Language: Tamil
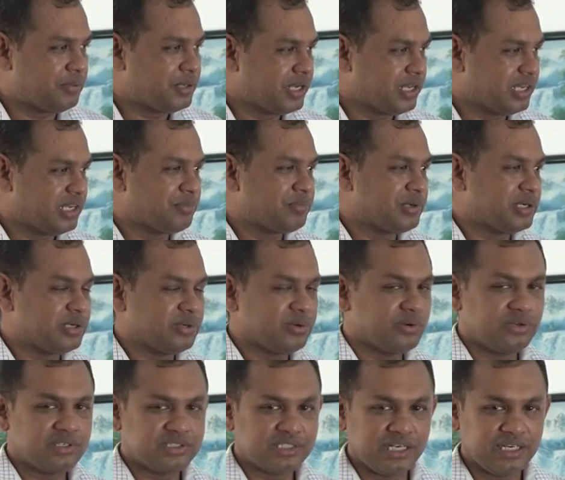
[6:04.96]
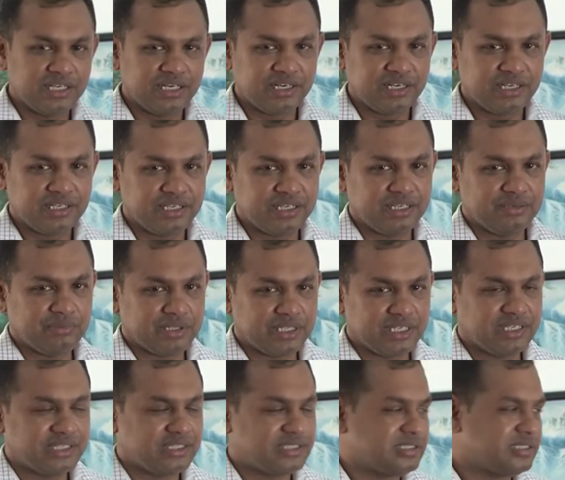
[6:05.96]
அபகரிக்கப்பட்டு கொண்டு செல்கின்றன
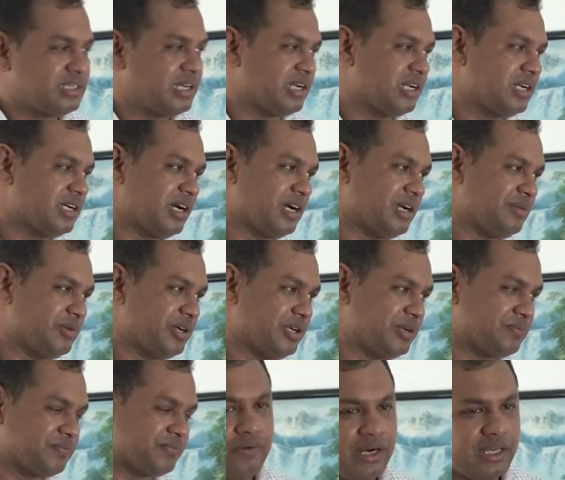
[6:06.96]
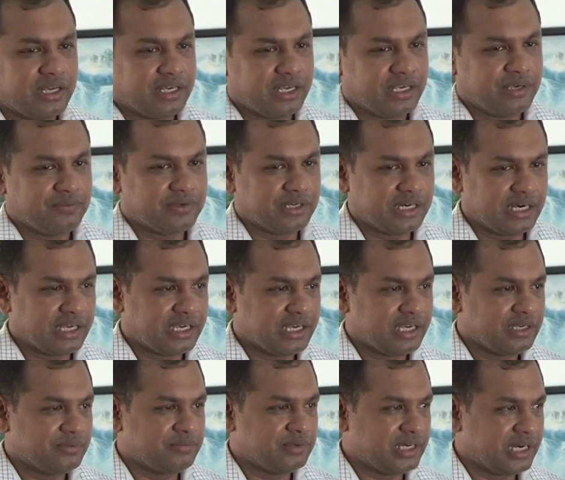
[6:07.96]
என்பதை நாங்கள் காண முடியும் வடக்கையும்
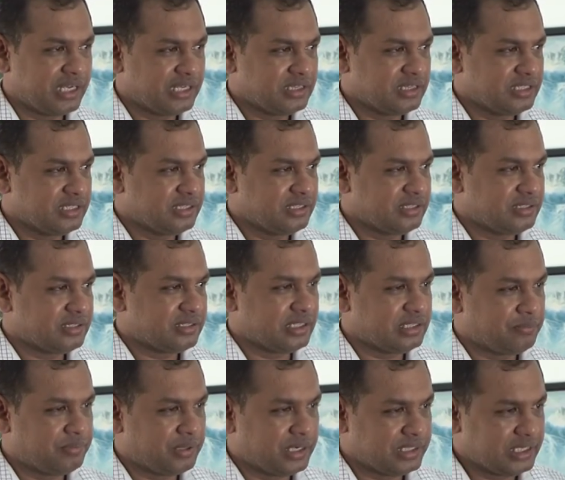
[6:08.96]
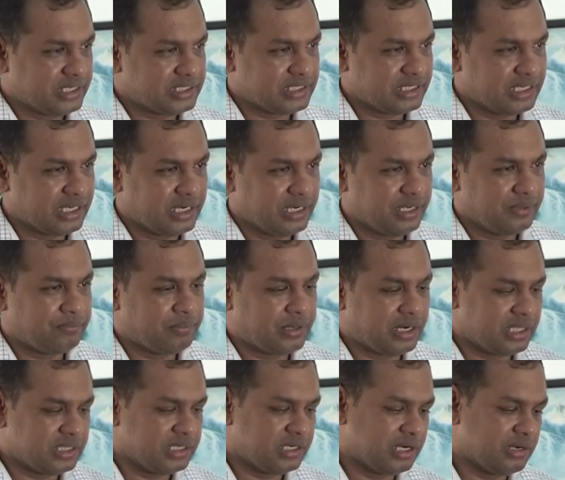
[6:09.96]
கிழக்கையும் இணைத்து அந்த பிரதேசங்களை
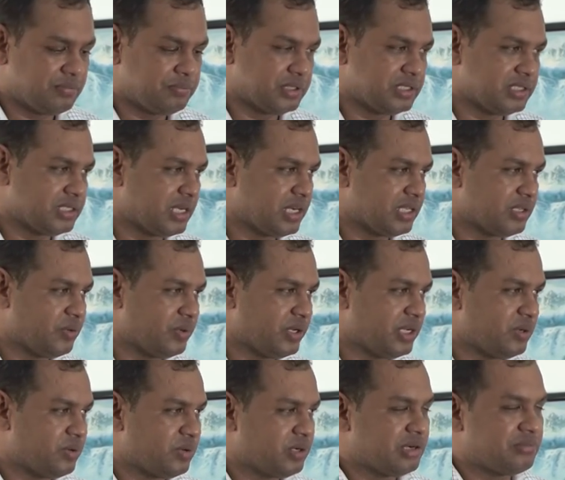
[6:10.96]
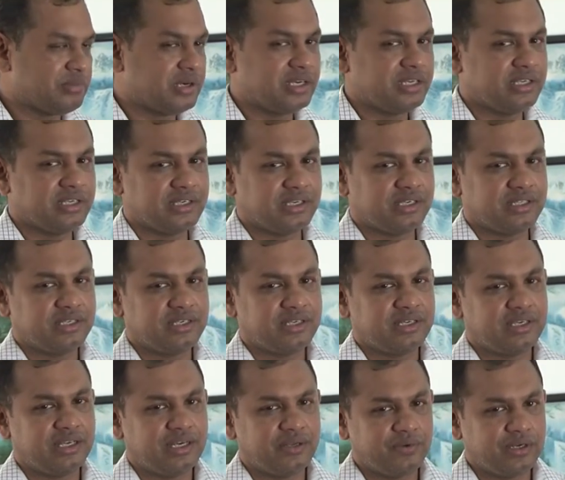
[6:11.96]
பாதுகாப்பது தான் அதனுடைய நோக்கமாக இருக்கிறது
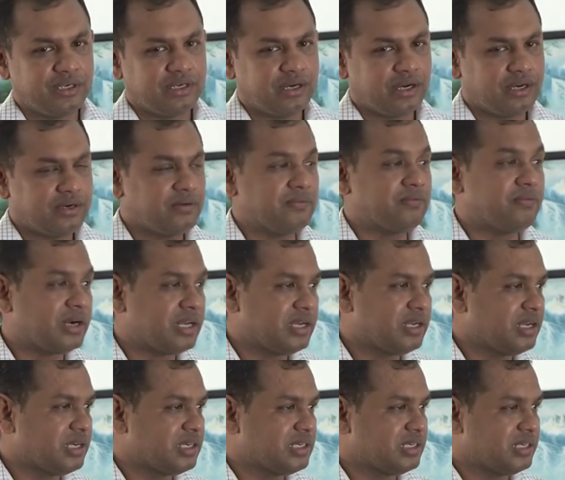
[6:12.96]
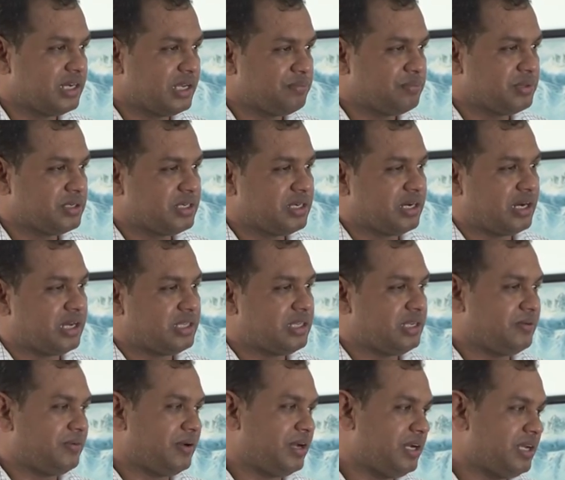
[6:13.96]
எனவே நான் வடகிழக்கு இணைப்பிற்கு
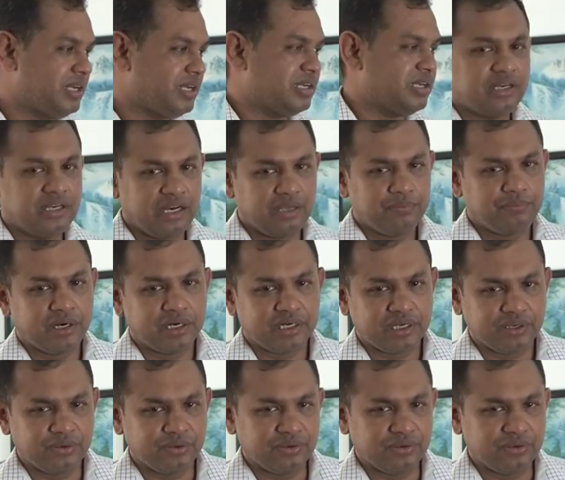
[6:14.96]
ஆதரவான நிலைப்பாட்டை